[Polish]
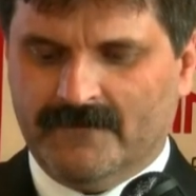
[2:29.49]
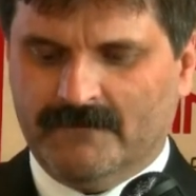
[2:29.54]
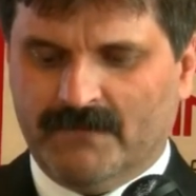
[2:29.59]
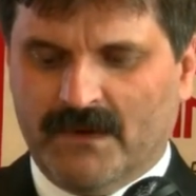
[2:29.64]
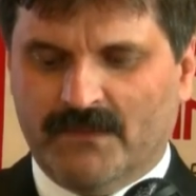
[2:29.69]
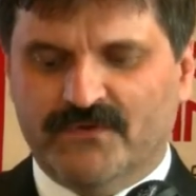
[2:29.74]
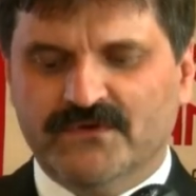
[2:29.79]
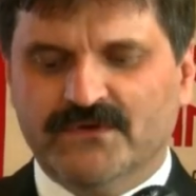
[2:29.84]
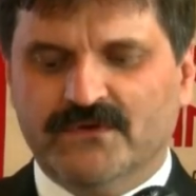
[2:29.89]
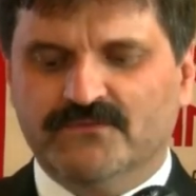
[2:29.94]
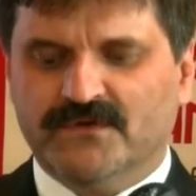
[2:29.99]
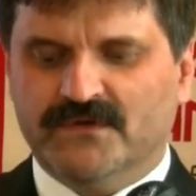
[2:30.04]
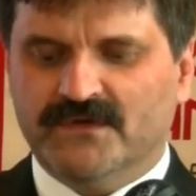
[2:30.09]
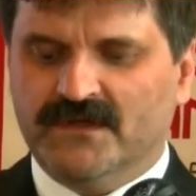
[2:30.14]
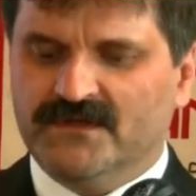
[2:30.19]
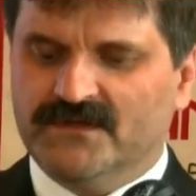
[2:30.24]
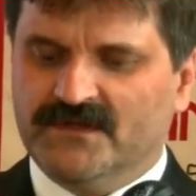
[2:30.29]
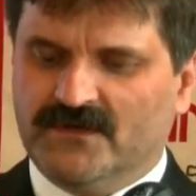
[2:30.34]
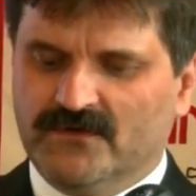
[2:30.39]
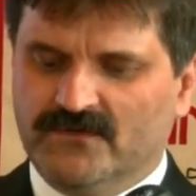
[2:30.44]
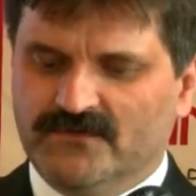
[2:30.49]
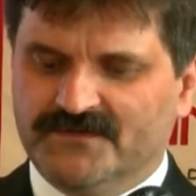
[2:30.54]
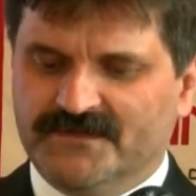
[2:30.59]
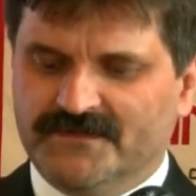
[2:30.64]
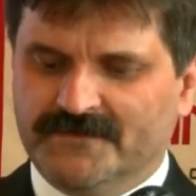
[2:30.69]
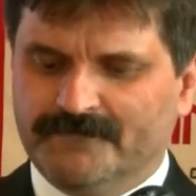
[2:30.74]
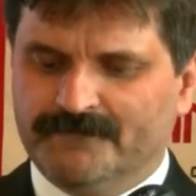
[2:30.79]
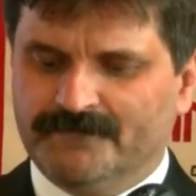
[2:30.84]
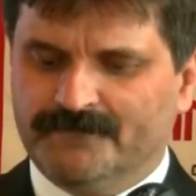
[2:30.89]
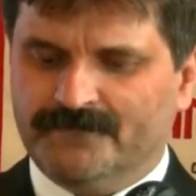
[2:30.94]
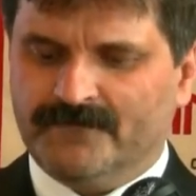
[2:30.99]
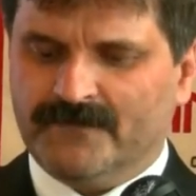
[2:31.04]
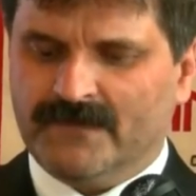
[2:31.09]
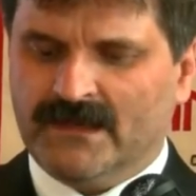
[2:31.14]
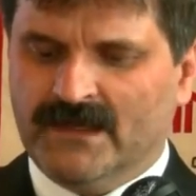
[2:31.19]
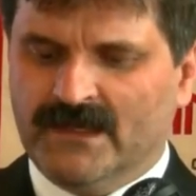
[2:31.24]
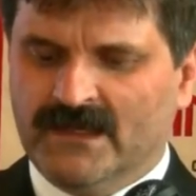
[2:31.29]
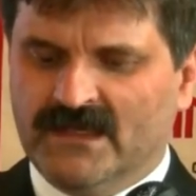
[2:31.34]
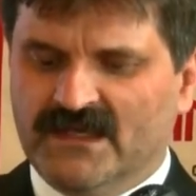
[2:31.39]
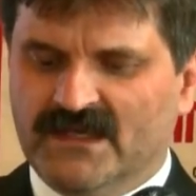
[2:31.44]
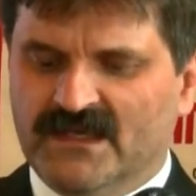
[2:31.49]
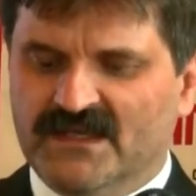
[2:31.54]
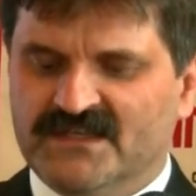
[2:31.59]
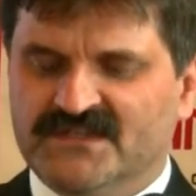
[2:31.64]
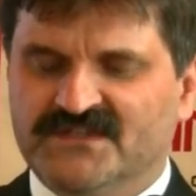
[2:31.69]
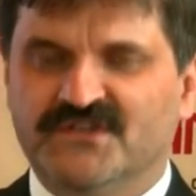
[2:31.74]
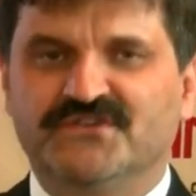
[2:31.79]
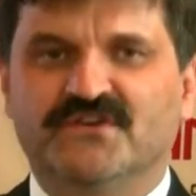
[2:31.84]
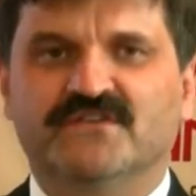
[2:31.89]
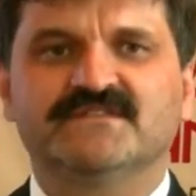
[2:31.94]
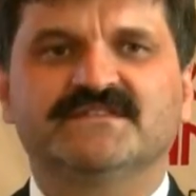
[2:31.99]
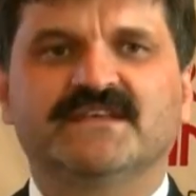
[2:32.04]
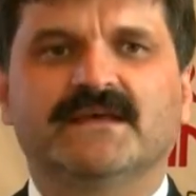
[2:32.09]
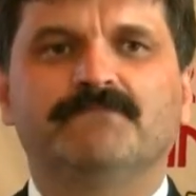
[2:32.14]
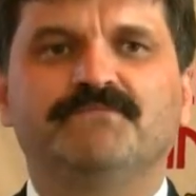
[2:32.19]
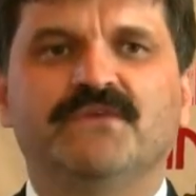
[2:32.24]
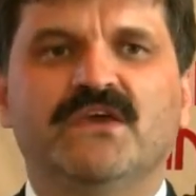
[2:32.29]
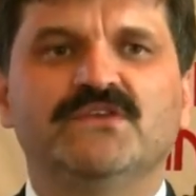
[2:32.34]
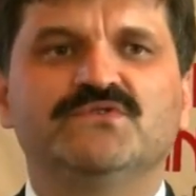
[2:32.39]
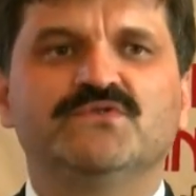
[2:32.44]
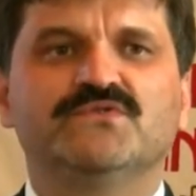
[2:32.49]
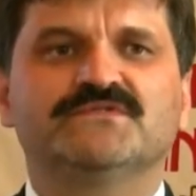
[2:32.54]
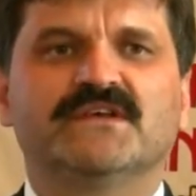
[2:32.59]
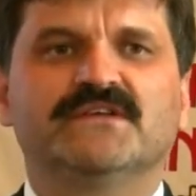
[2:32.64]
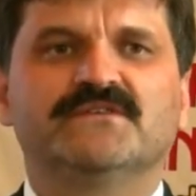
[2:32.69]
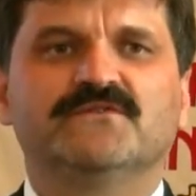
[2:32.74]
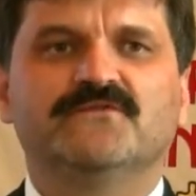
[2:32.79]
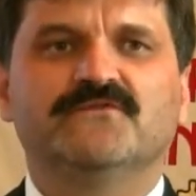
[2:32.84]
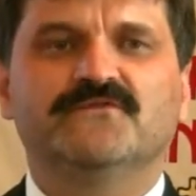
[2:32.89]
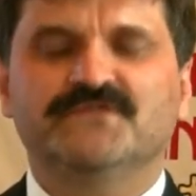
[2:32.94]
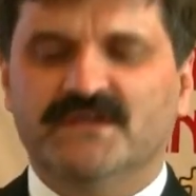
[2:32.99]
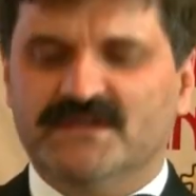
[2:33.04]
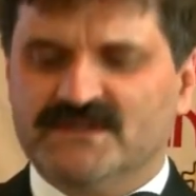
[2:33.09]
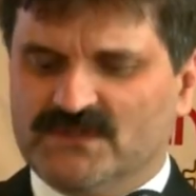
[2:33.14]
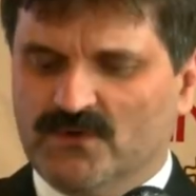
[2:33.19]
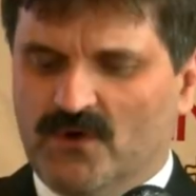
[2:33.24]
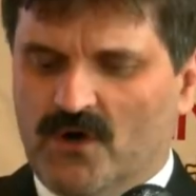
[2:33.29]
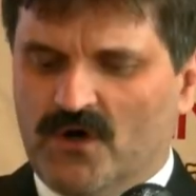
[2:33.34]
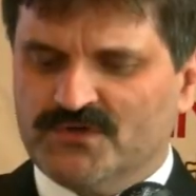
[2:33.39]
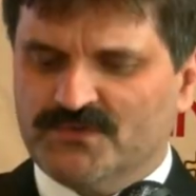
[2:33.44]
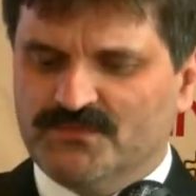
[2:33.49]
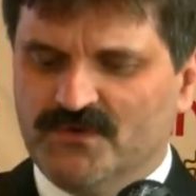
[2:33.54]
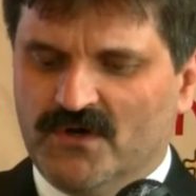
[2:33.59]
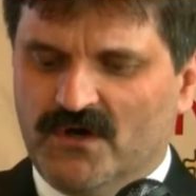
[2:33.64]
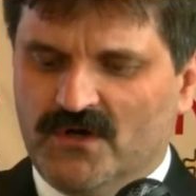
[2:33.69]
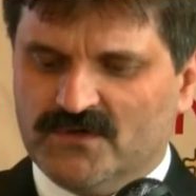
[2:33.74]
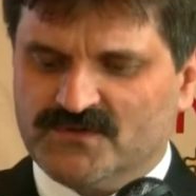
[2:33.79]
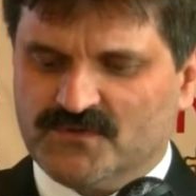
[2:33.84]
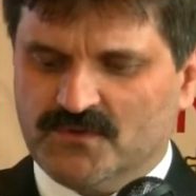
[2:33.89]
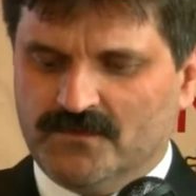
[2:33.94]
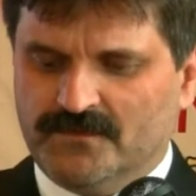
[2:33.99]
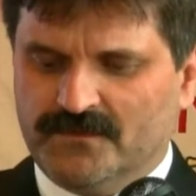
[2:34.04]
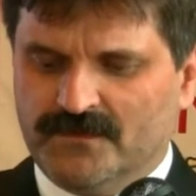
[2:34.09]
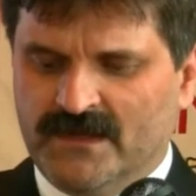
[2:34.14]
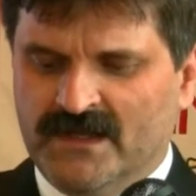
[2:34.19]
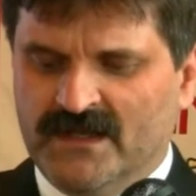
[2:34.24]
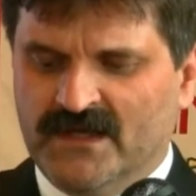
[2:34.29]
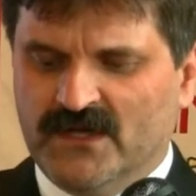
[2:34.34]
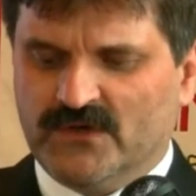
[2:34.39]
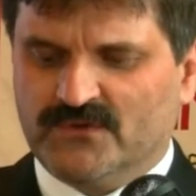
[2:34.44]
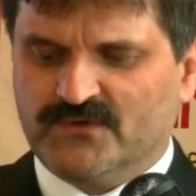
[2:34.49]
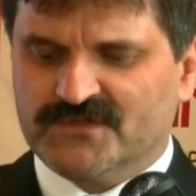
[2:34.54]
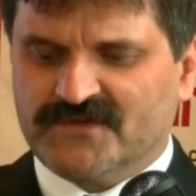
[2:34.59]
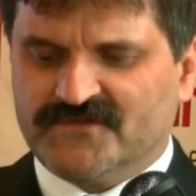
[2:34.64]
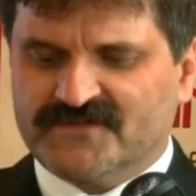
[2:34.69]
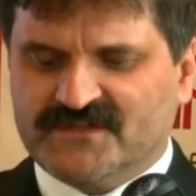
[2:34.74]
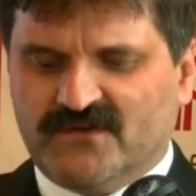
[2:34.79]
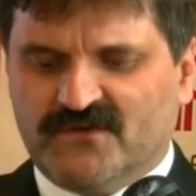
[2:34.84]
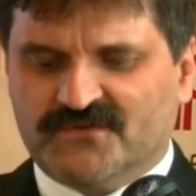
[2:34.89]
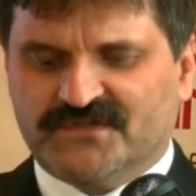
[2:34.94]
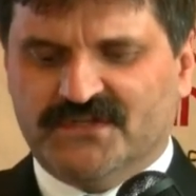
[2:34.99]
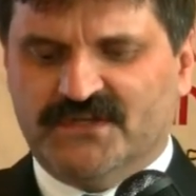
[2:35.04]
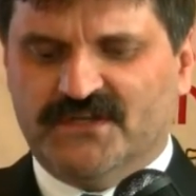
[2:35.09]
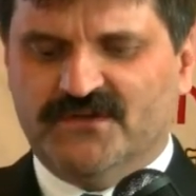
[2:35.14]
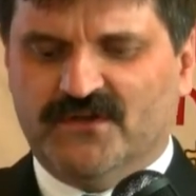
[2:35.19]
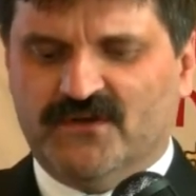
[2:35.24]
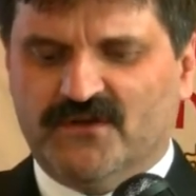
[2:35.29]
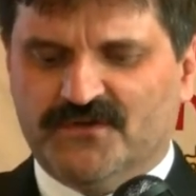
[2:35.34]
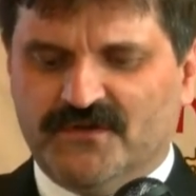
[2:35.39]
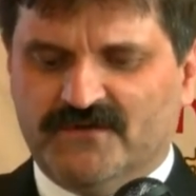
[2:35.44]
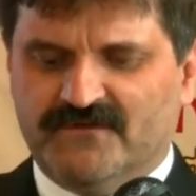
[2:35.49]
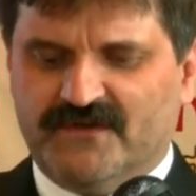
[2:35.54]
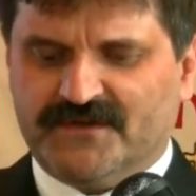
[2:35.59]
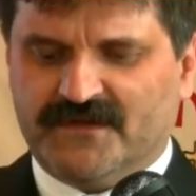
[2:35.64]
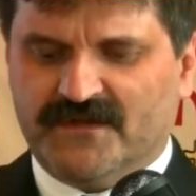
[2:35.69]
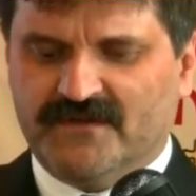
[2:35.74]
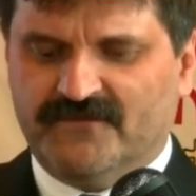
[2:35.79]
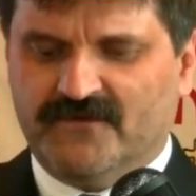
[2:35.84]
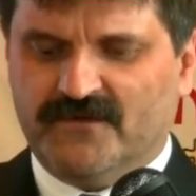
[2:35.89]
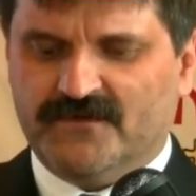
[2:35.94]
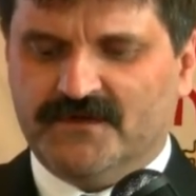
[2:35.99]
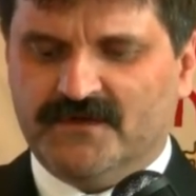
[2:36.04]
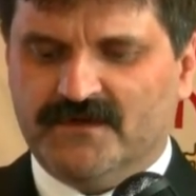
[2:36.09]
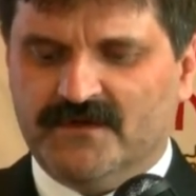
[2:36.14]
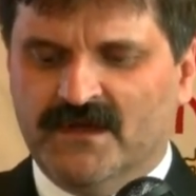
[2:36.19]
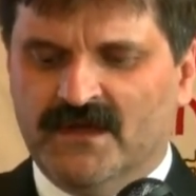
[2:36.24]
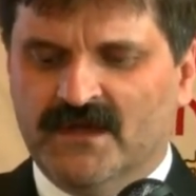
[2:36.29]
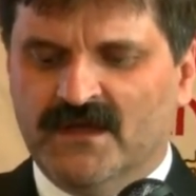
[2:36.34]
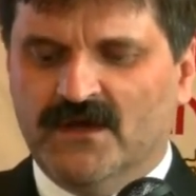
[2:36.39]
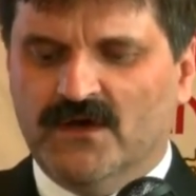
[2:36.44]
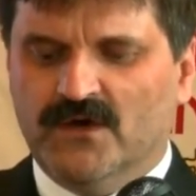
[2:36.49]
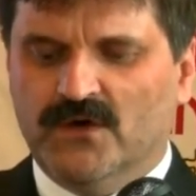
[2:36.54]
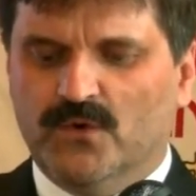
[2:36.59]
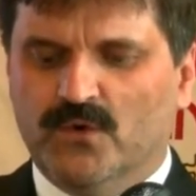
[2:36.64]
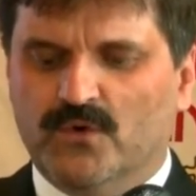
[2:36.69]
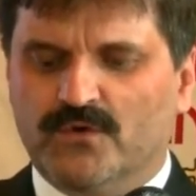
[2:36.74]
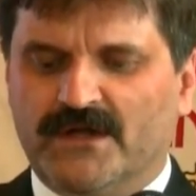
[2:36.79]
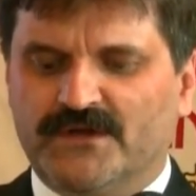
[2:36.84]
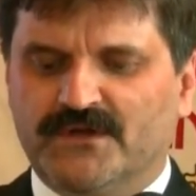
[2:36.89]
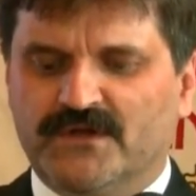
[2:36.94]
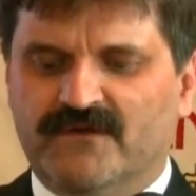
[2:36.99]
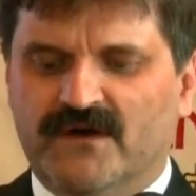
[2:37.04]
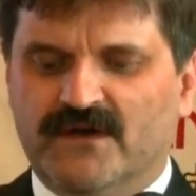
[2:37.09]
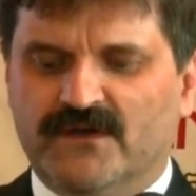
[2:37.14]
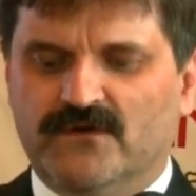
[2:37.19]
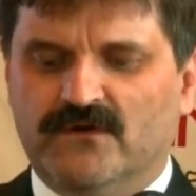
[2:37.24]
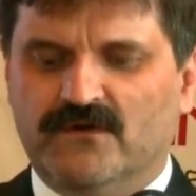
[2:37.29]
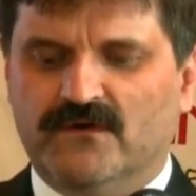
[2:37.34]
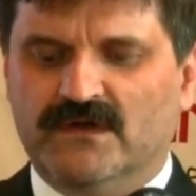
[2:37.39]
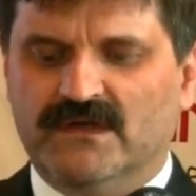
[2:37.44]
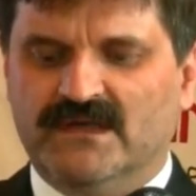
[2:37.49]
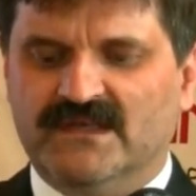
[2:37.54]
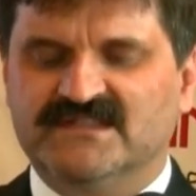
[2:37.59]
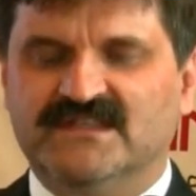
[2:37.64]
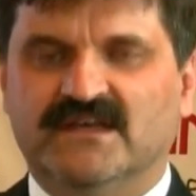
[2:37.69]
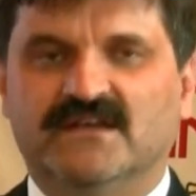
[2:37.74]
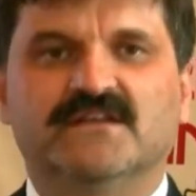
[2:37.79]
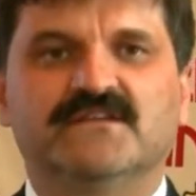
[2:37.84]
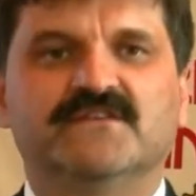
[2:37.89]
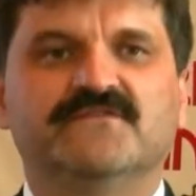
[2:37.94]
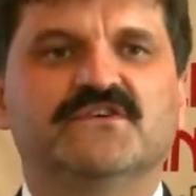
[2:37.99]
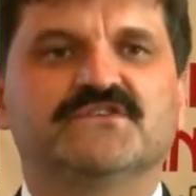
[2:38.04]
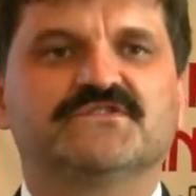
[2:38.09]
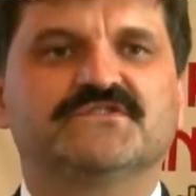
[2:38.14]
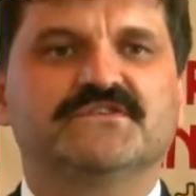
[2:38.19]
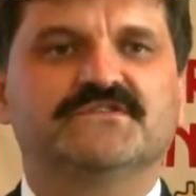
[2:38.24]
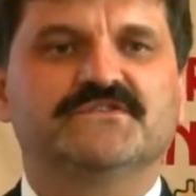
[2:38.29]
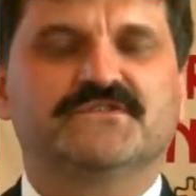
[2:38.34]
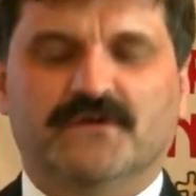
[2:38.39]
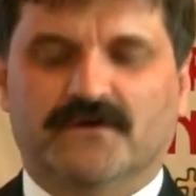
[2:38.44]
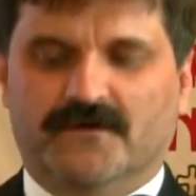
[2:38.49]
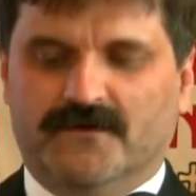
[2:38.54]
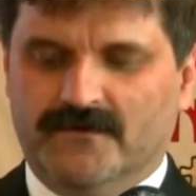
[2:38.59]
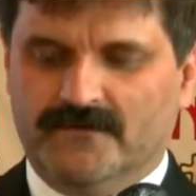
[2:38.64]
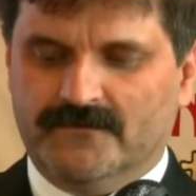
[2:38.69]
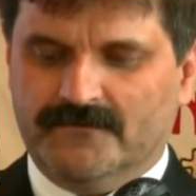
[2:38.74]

Popłynął do innych ludzi. Z 1528 osób którzy wskoczyli do lodowatej wody, uratowano zaledwie sześcioro.